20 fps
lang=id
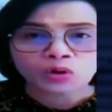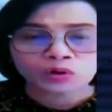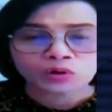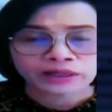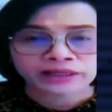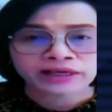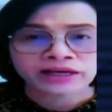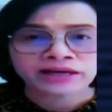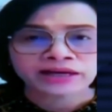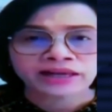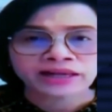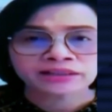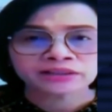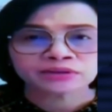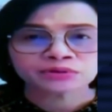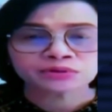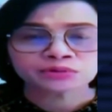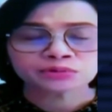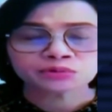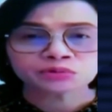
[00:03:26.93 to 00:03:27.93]
Oleh karena
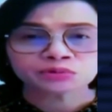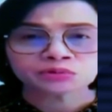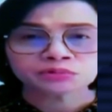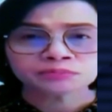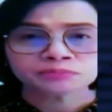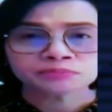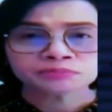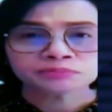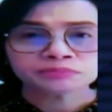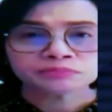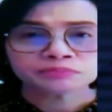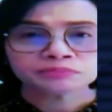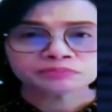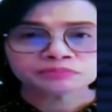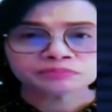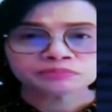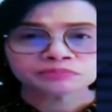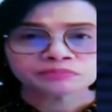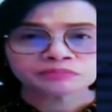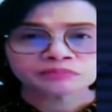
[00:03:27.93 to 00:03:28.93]
itu,
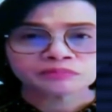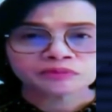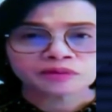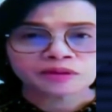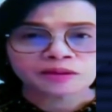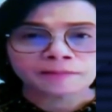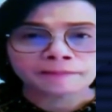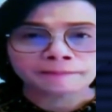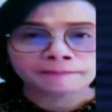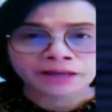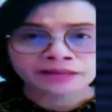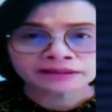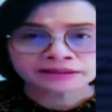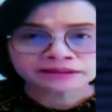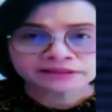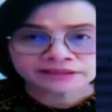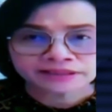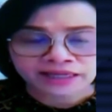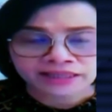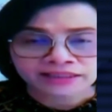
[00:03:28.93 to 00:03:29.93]

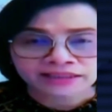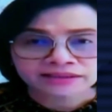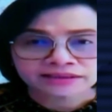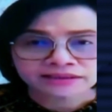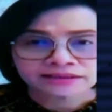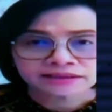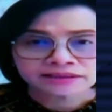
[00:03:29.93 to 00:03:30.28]
pajak